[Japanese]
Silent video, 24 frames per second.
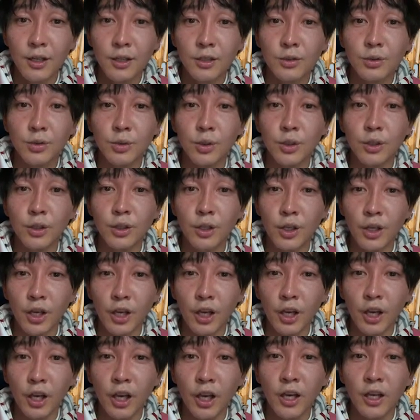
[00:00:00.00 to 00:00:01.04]
それ
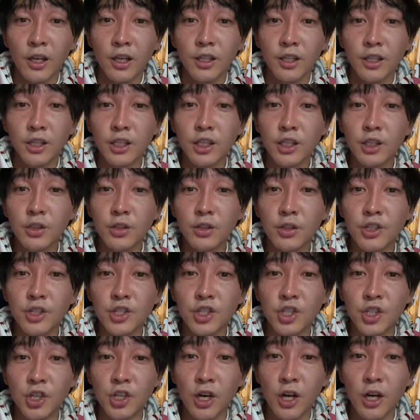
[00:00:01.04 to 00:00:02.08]
で、井
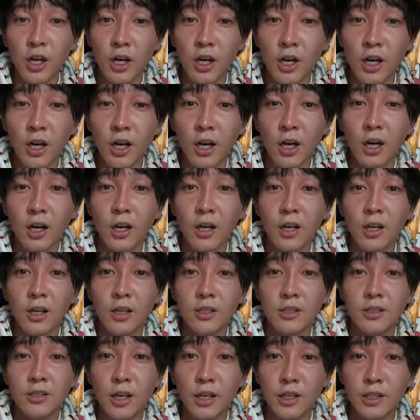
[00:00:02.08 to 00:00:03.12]
口が、
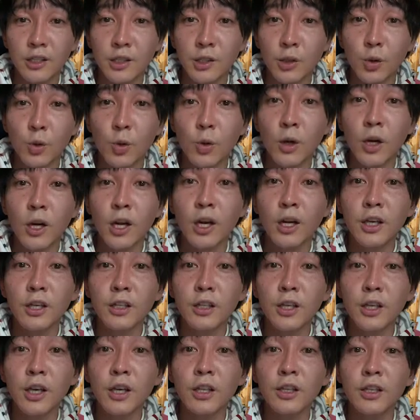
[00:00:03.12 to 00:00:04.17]
最近お笑い
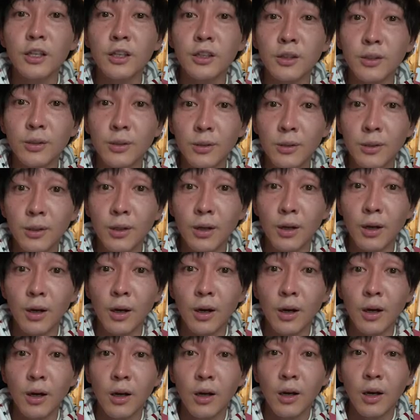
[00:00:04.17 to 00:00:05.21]
芸人の、